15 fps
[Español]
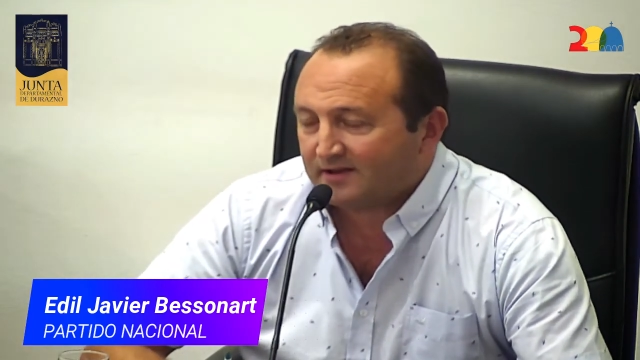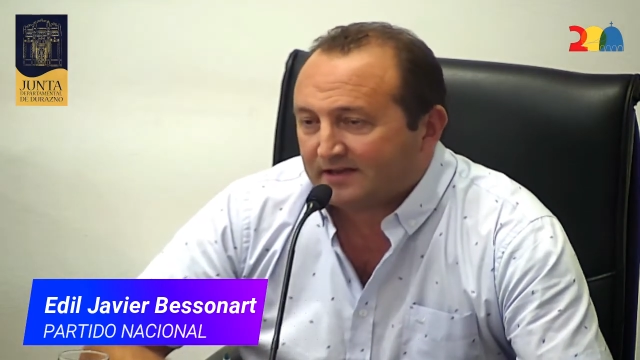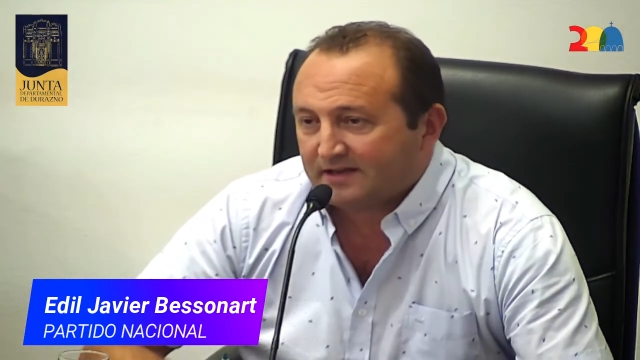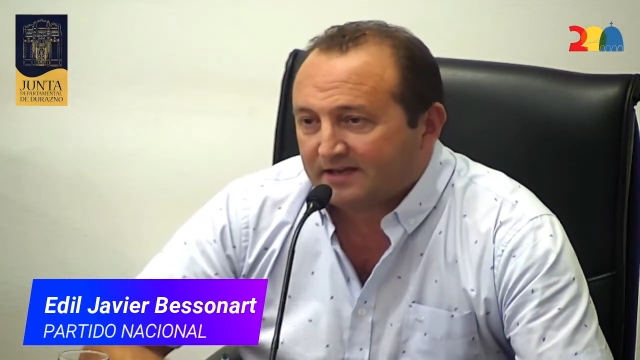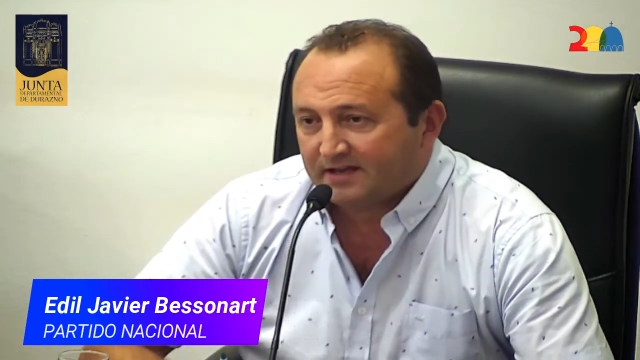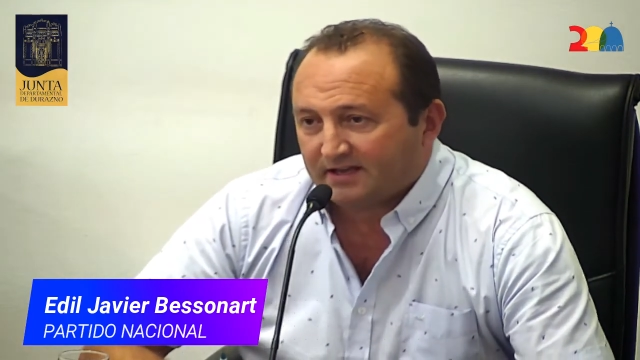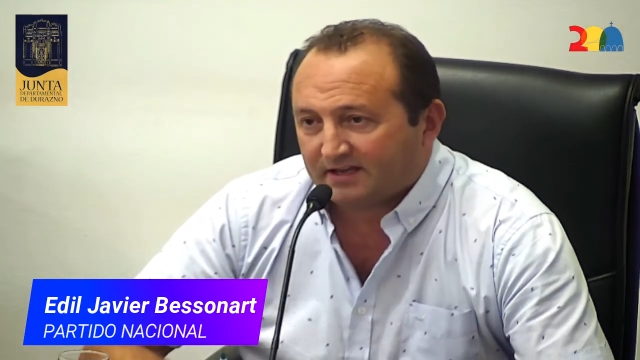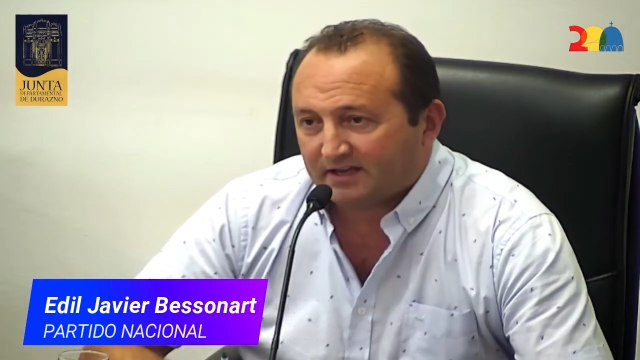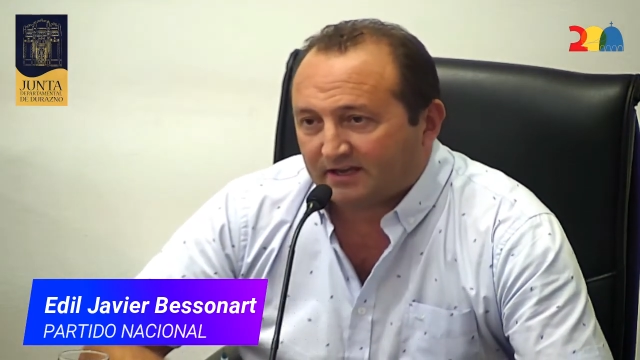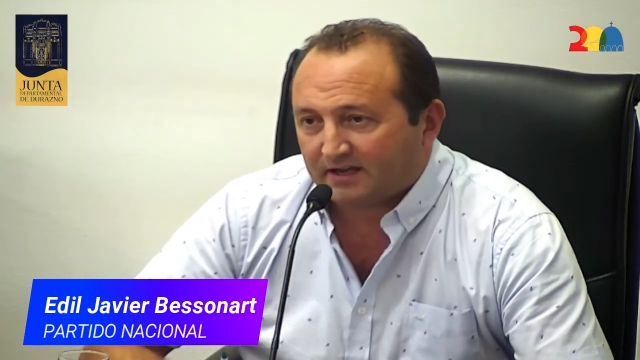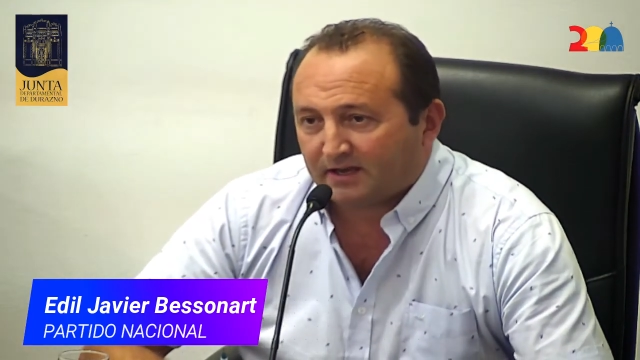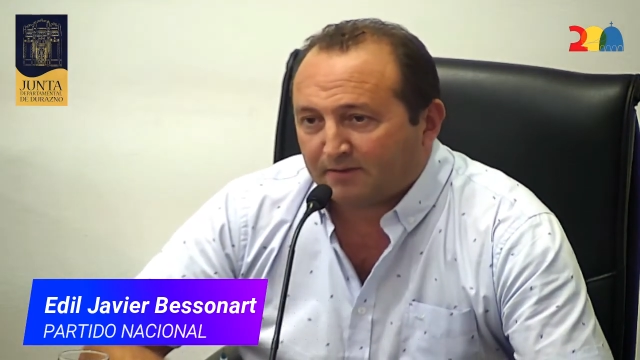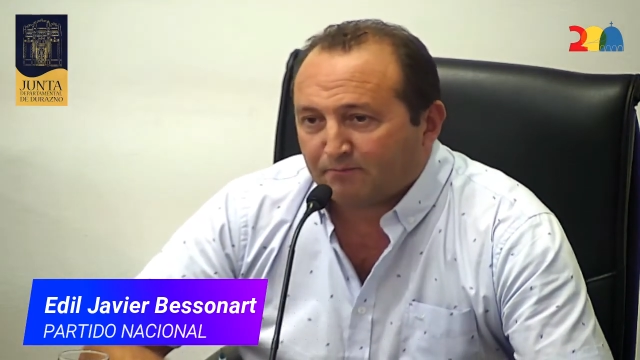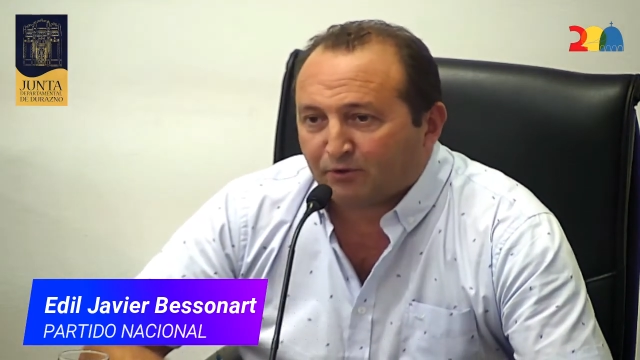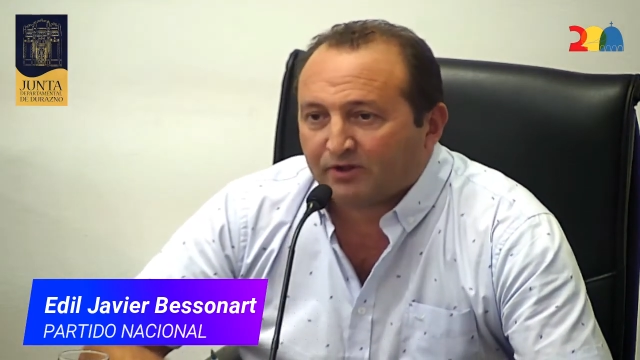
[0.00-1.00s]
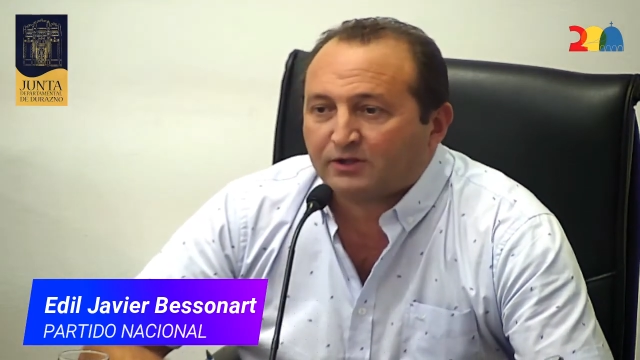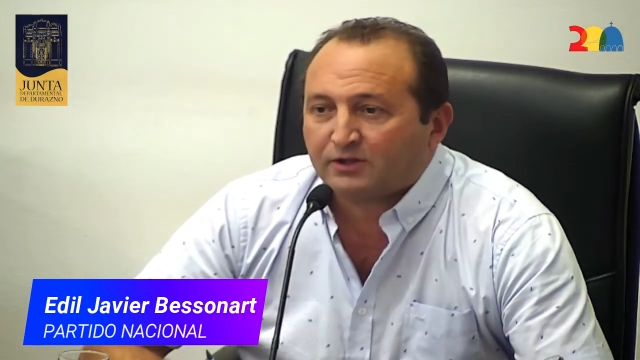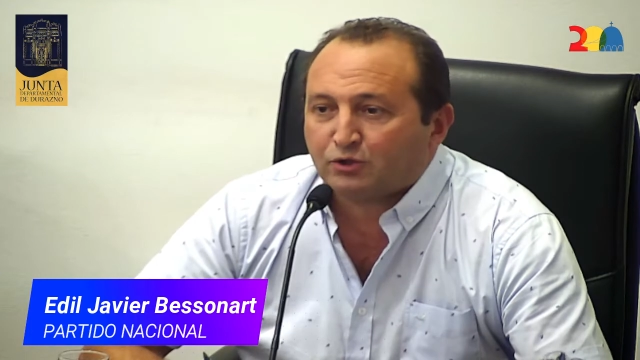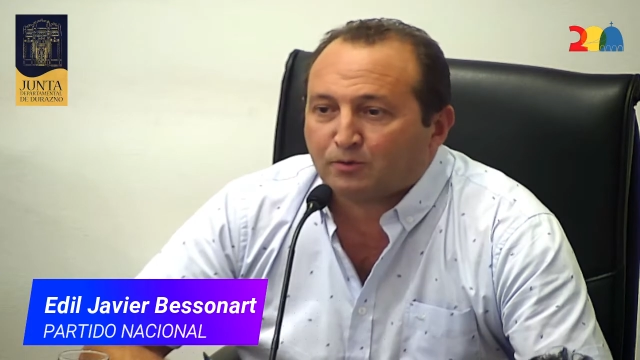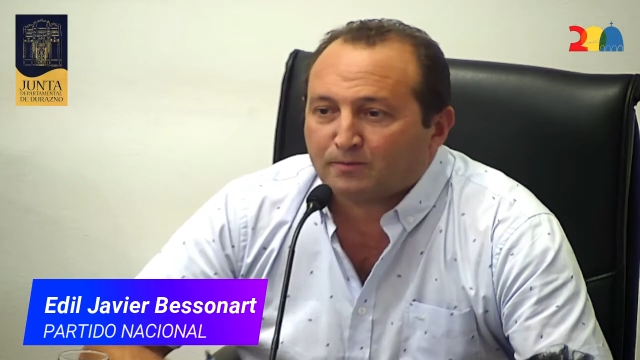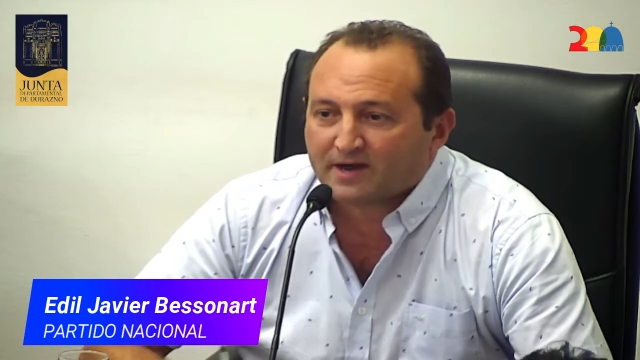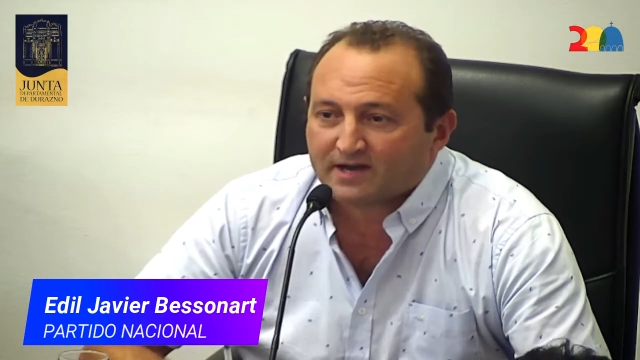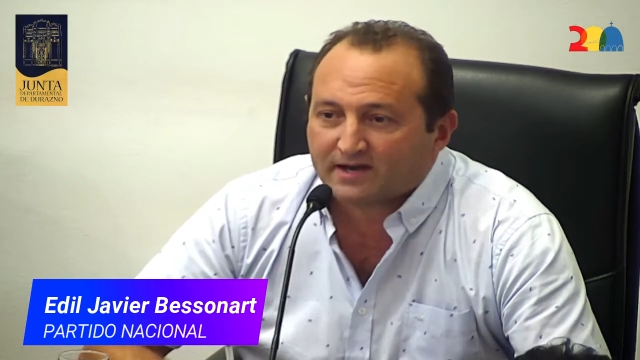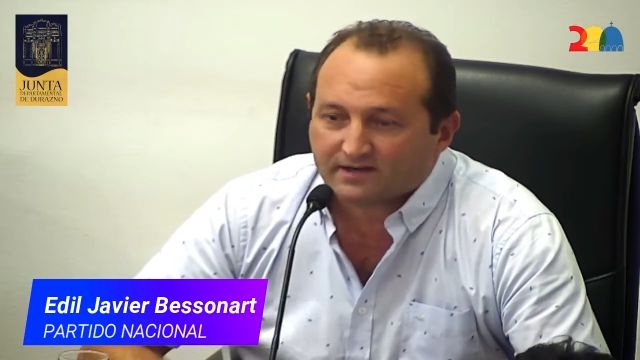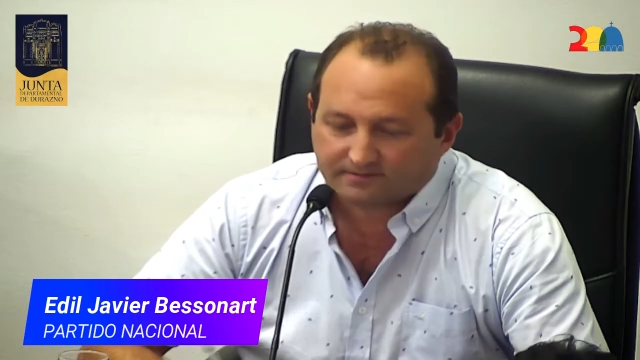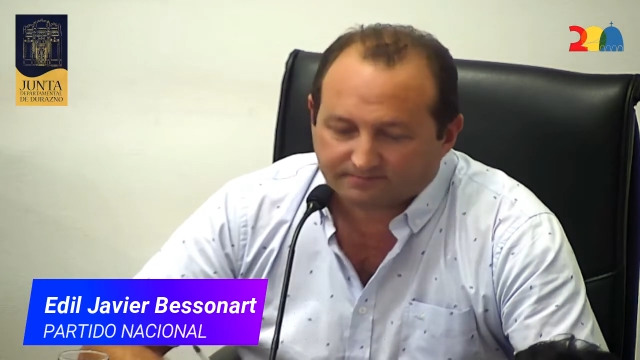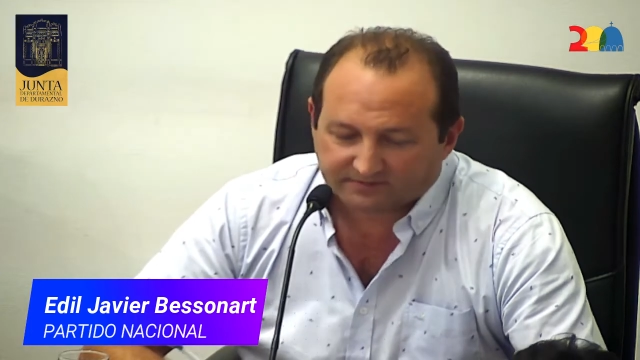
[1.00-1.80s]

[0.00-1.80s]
eh, en poder retomar